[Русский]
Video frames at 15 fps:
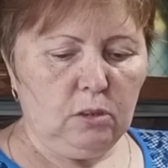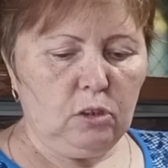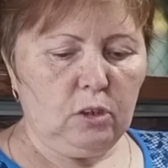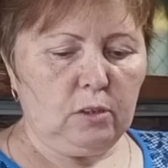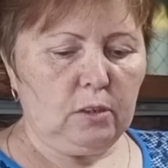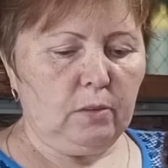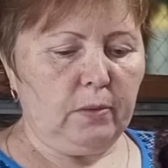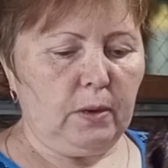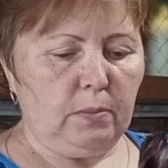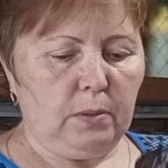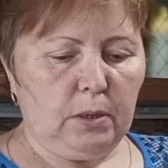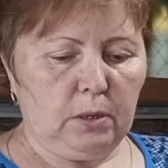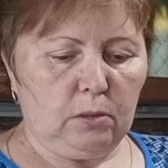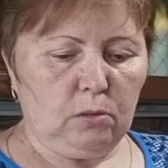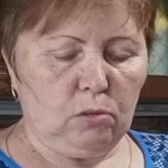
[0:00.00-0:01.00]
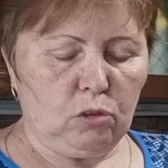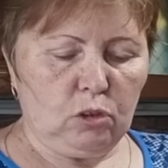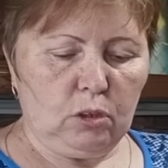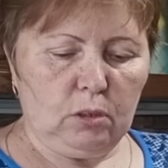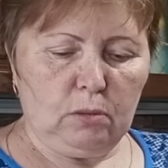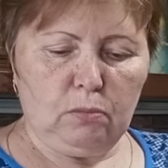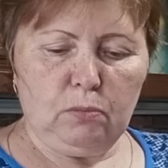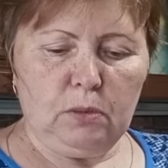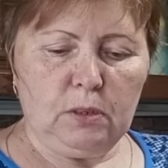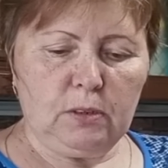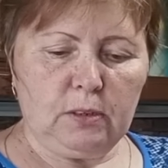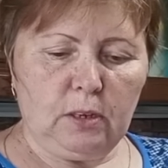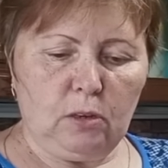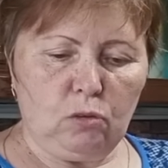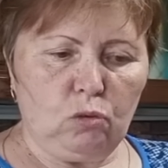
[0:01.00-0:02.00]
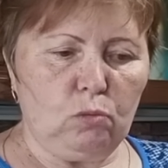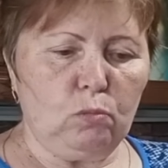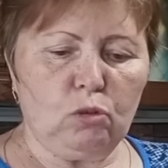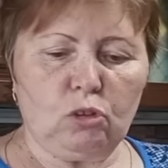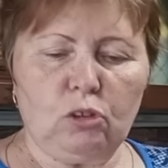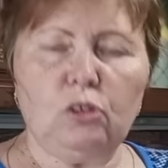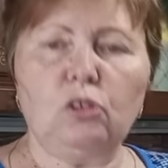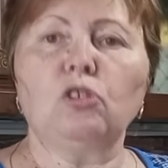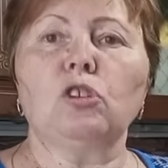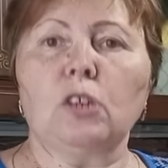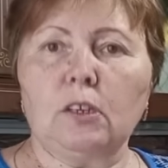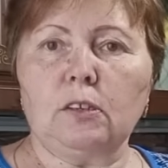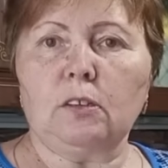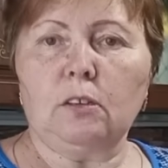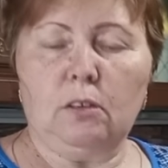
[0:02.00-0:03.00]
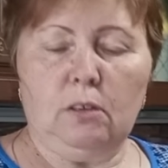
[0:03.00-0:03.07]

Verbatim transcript: Сейчас наварим картошки. Да, не знаю, что, может не сейчас.